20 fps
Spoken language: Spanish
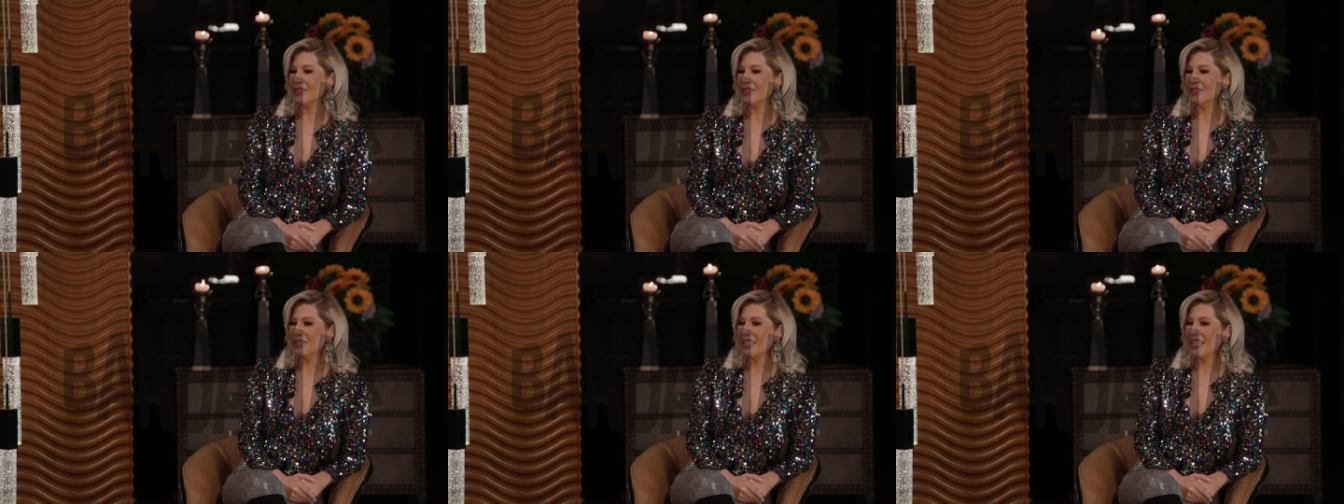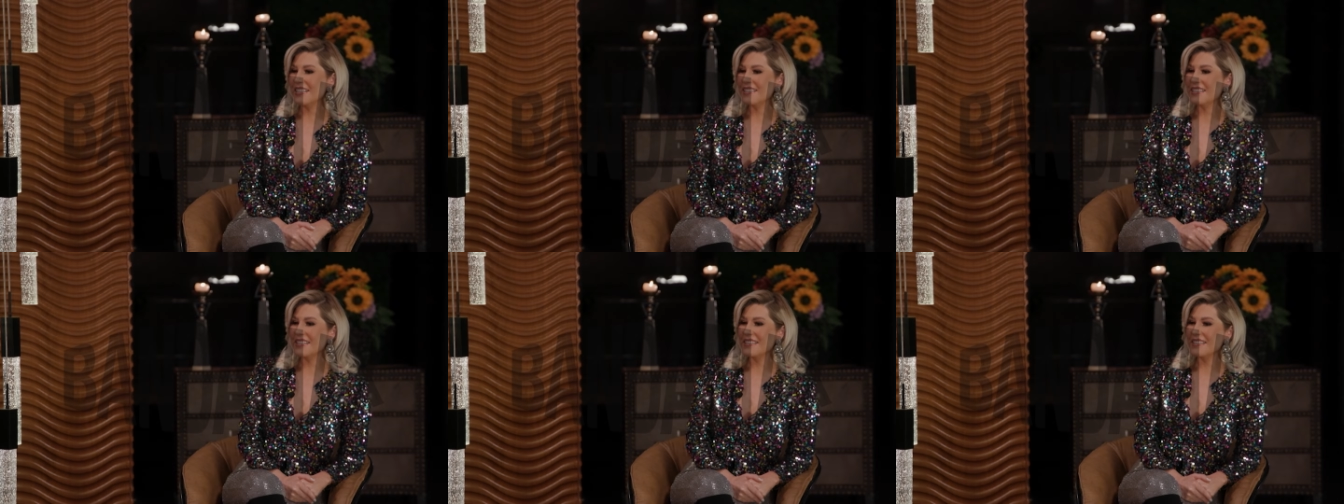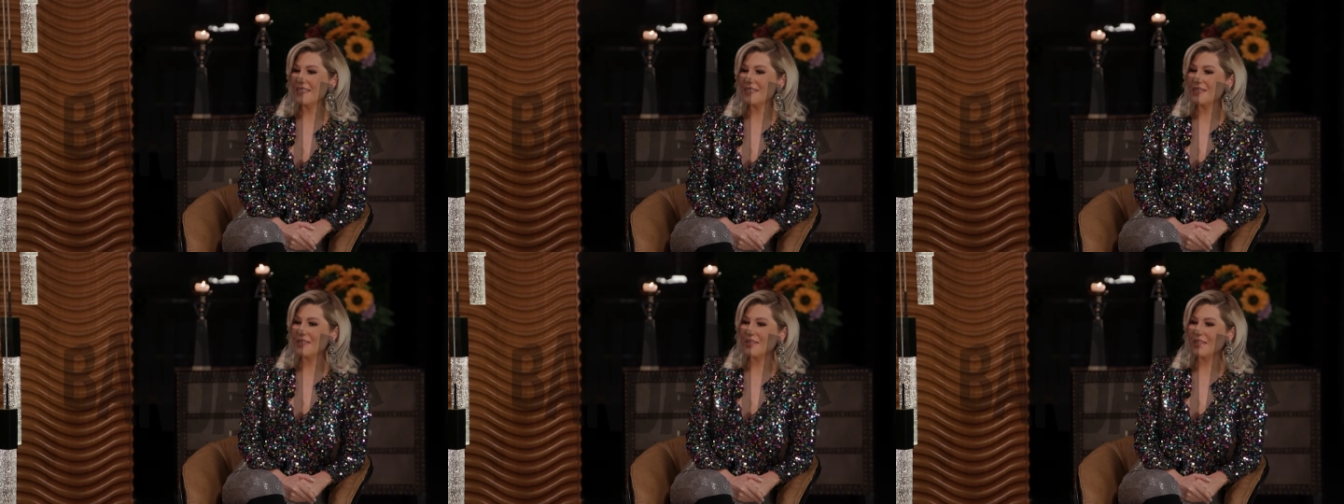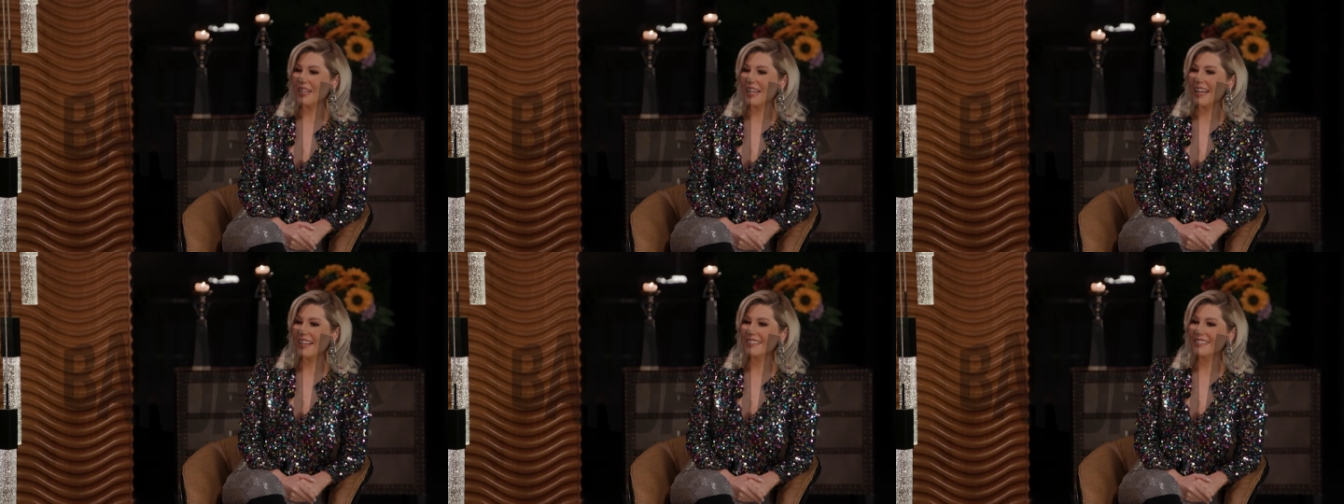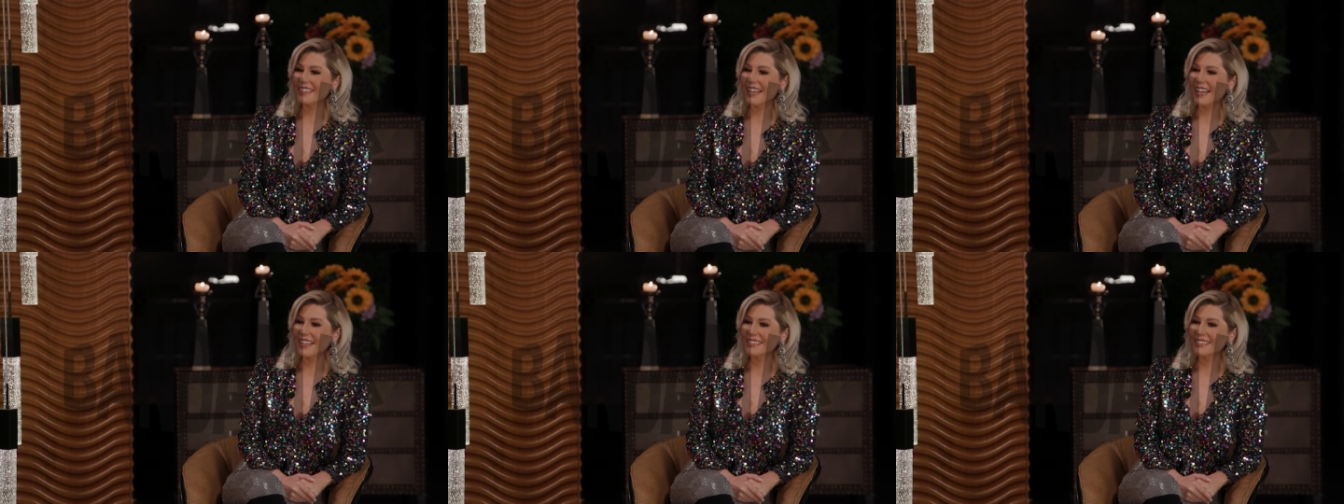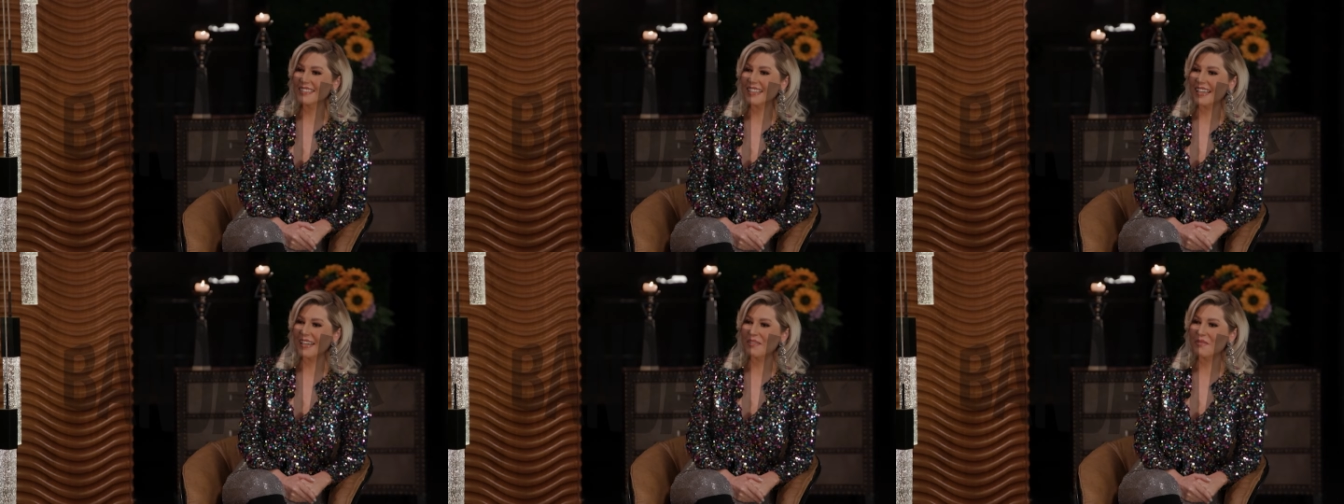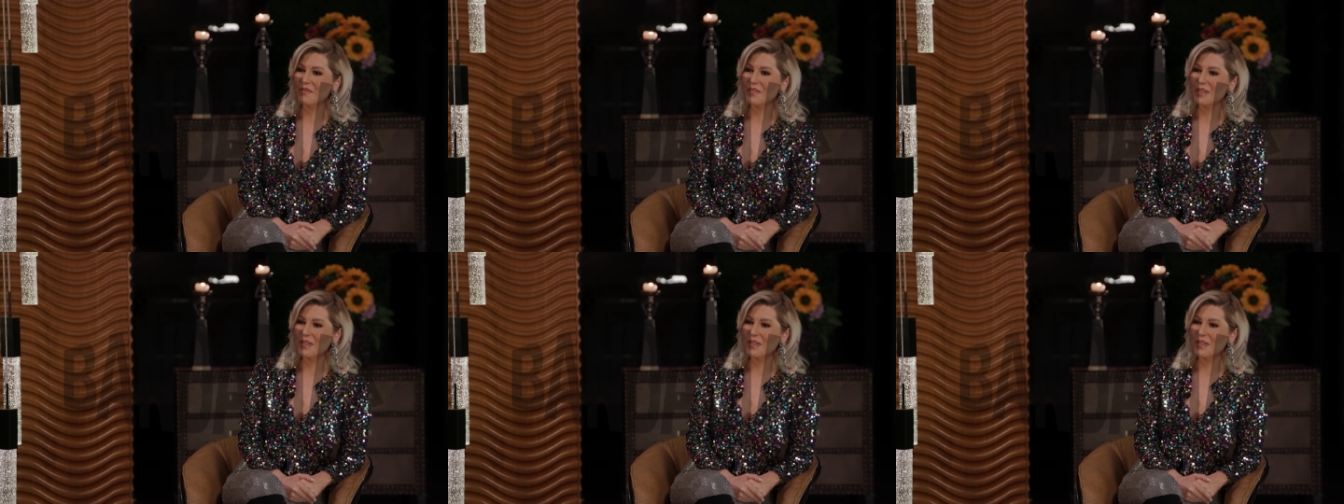¿no? Y estas historietas que,